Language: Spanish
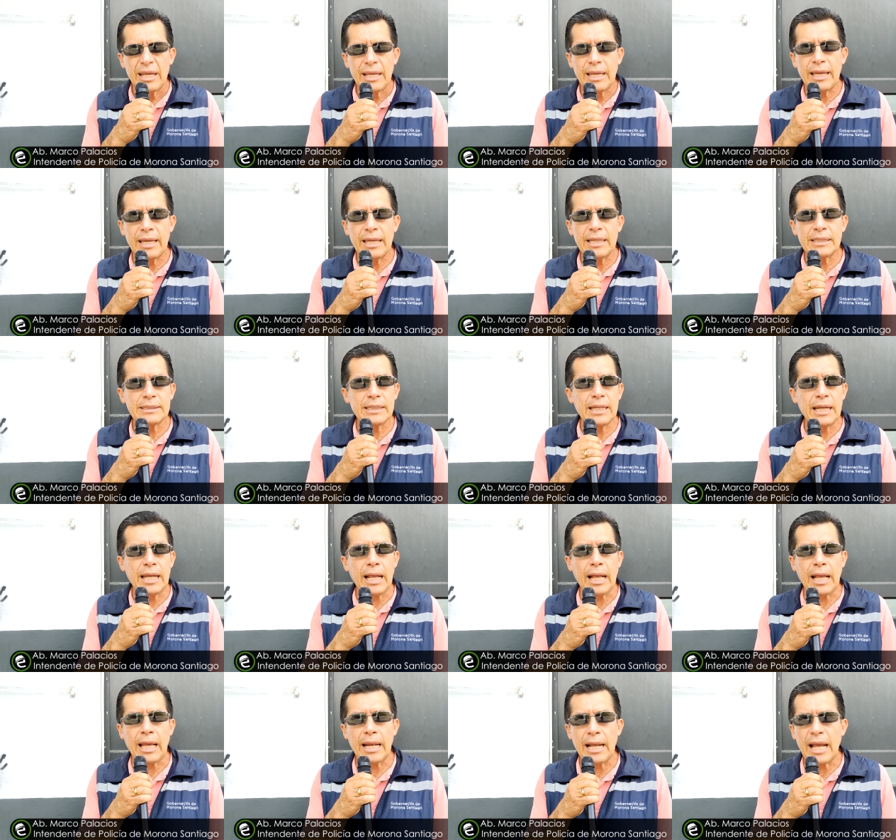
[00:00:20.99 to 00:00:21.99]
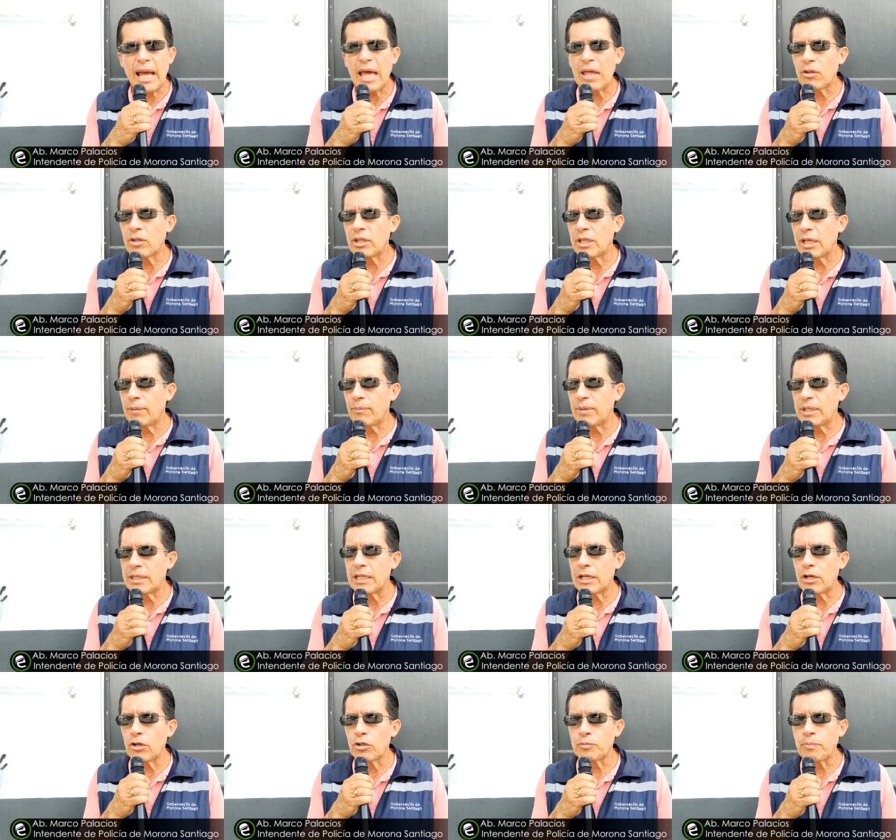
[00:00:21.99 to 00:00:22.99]
que es el encargado de
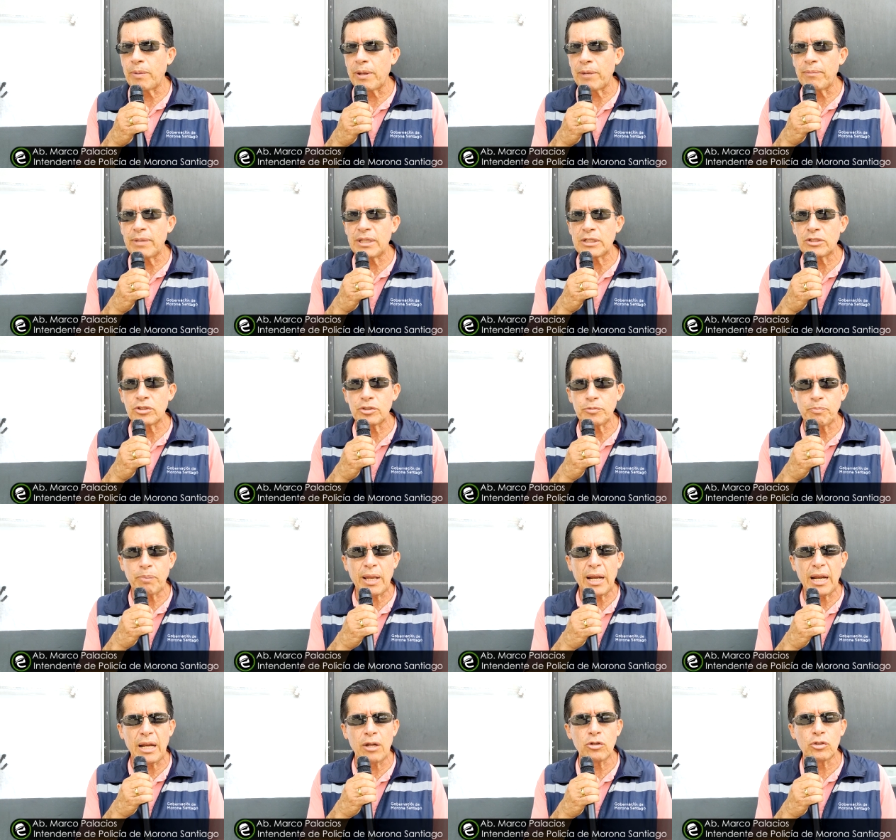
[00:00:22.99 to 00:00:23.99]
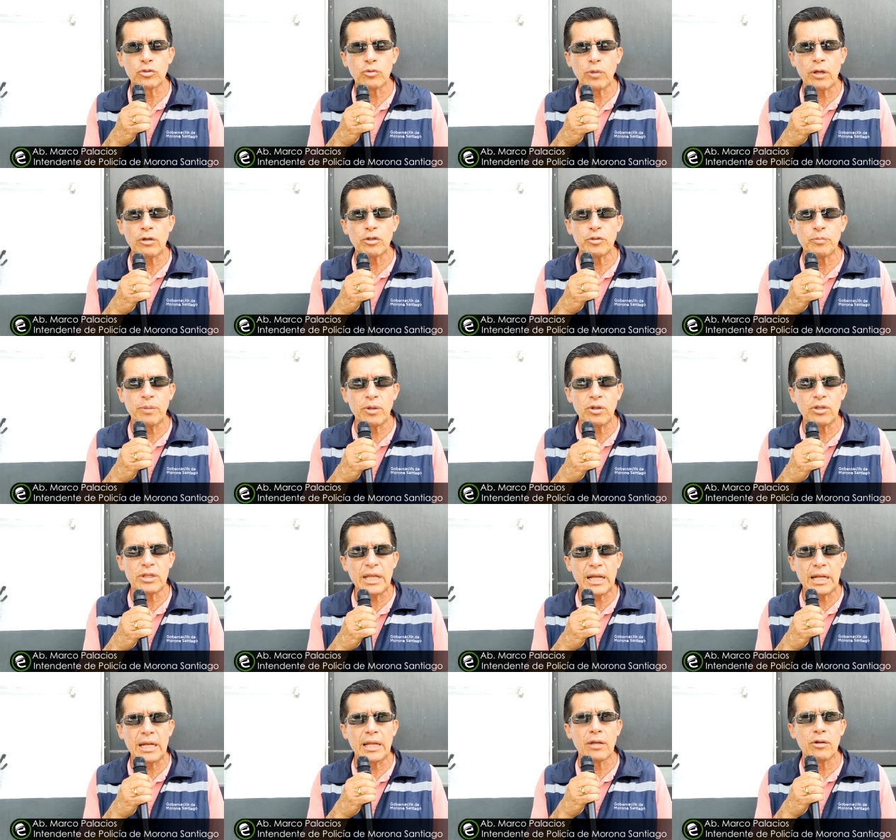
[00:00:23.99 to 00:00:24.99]
emitir los permisos para los juegos
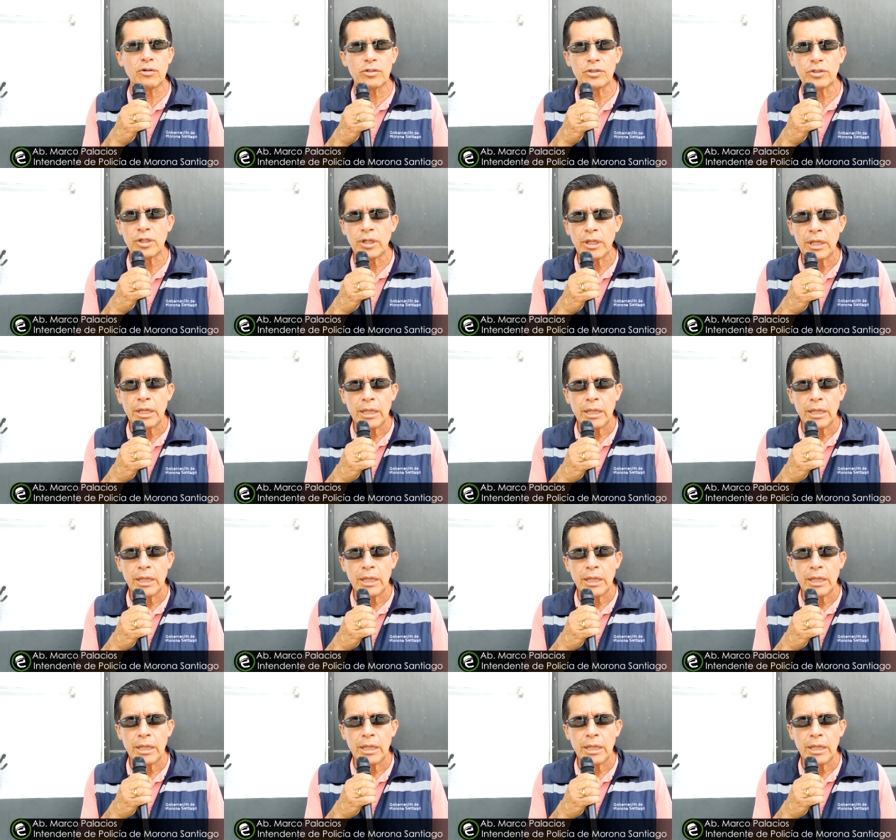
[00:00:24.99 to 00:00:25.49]
pirotécnicos.